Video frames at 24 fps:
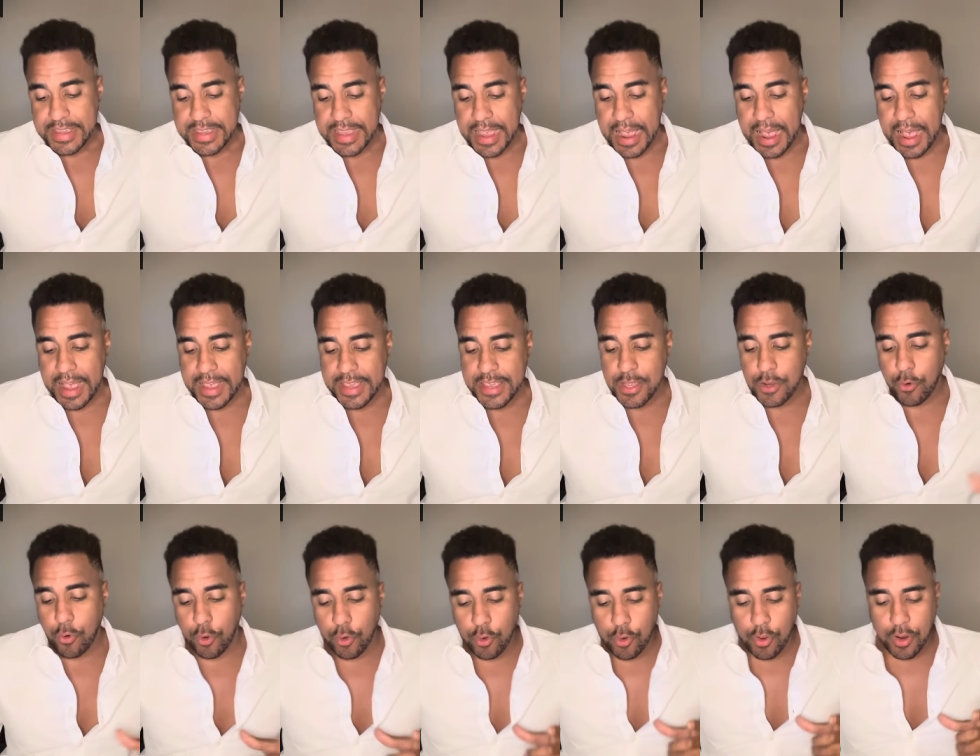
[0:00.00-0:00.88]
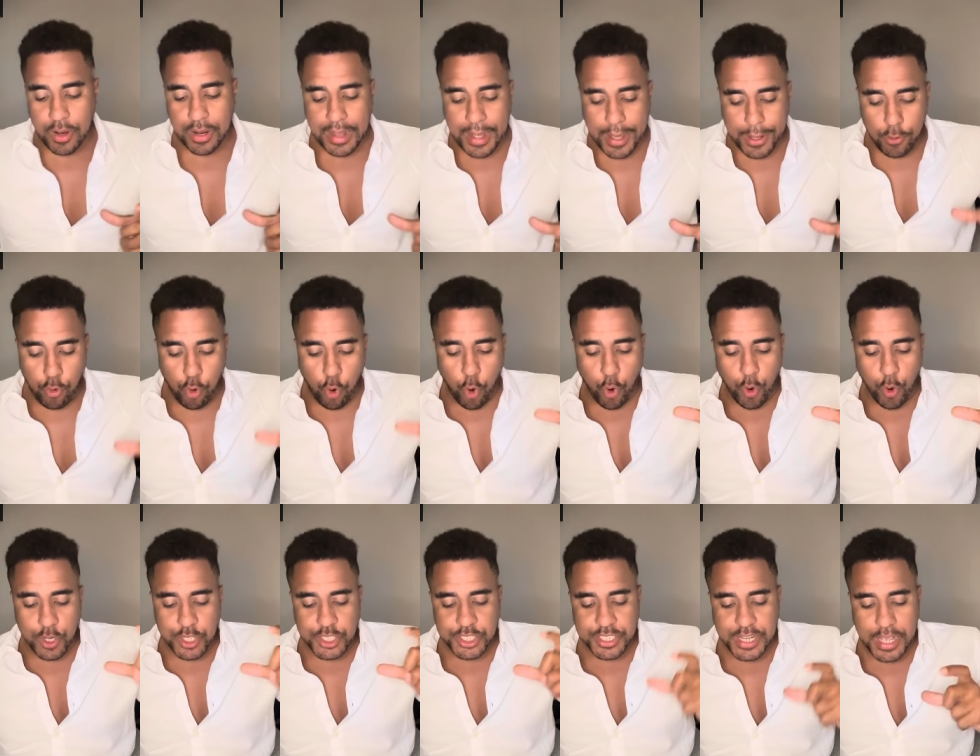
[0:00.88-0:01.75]
E aí colocaram o
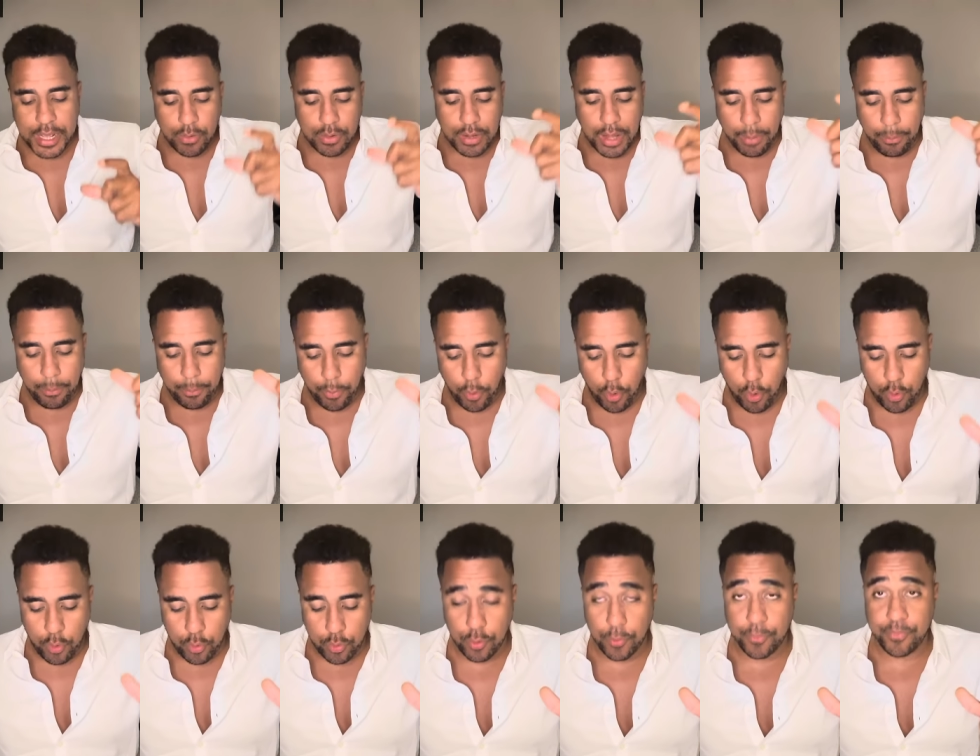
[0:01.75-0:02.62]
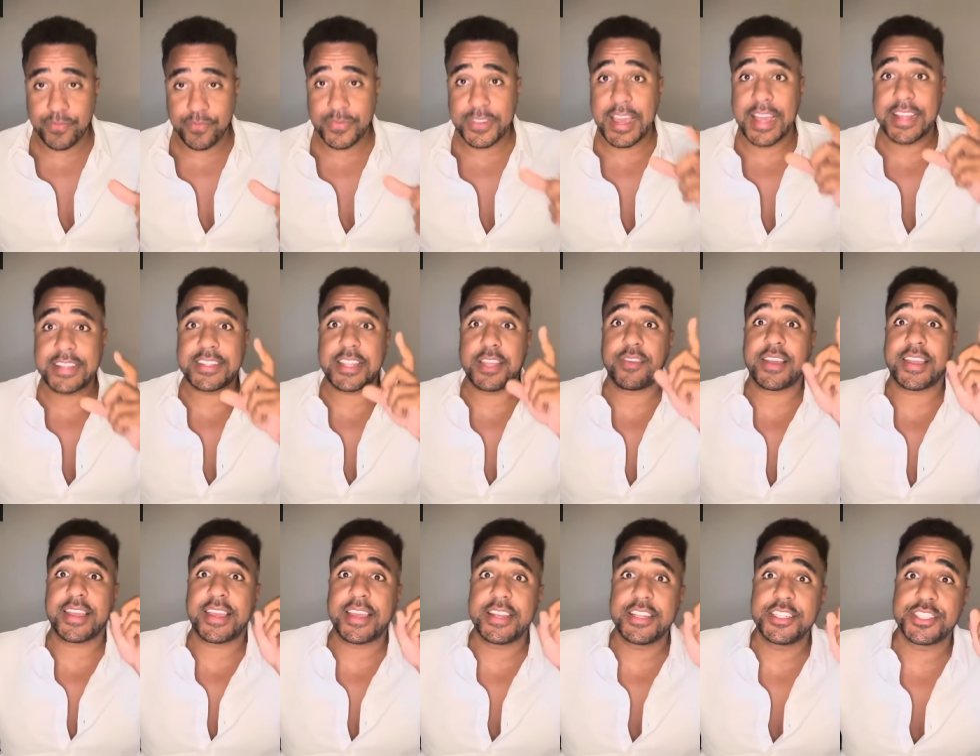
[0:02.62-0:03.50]
Rogério Caboclo. E aí teve
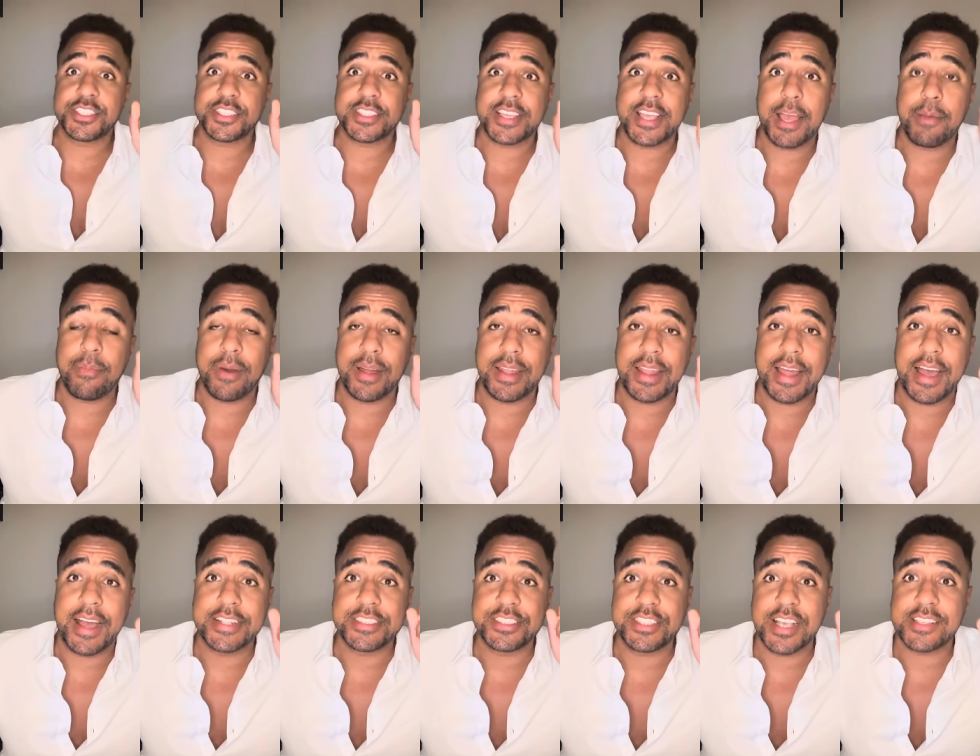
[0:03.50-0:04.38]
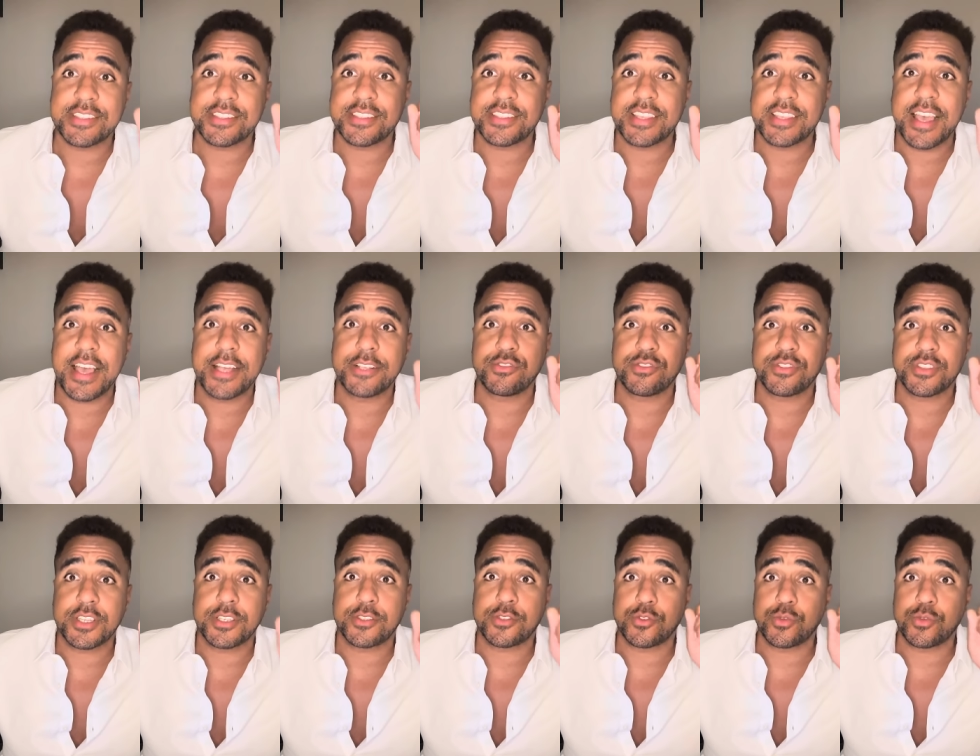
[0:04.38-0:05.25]
aquele esquema lá de assédio
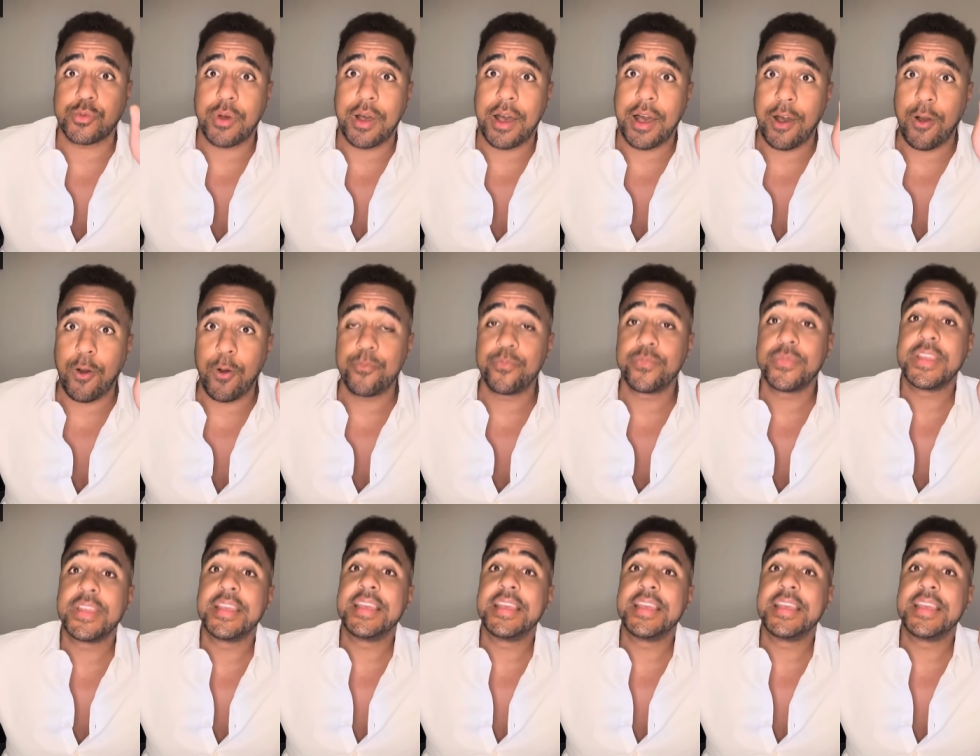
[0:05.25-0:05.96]
sexual,